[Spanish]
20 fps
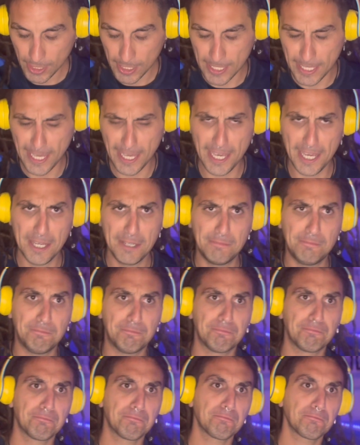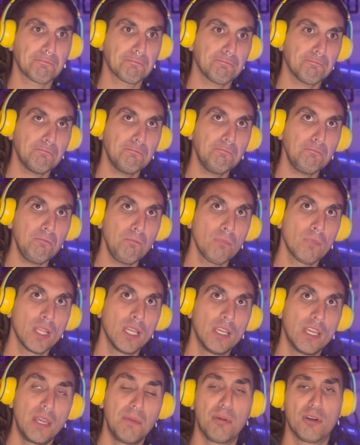Em,
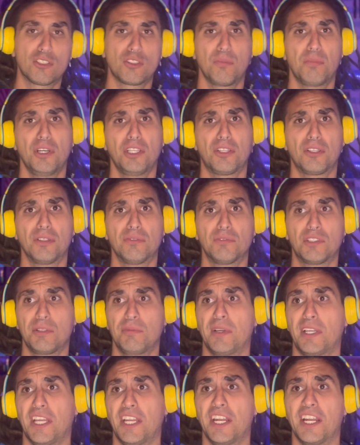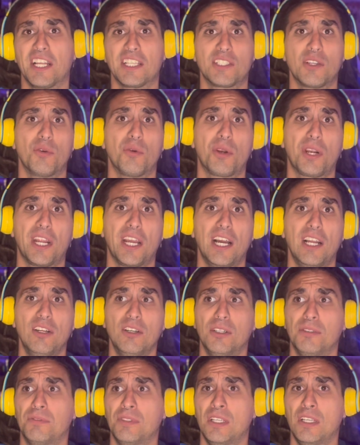y por supuesto, si me quieren hacer un
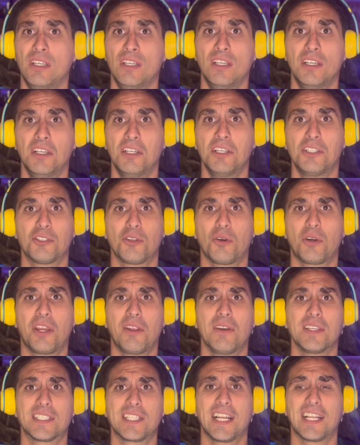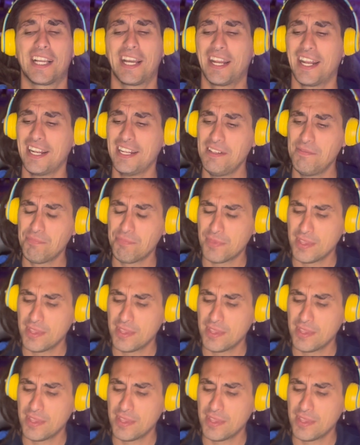regalo, suscríbanse al canal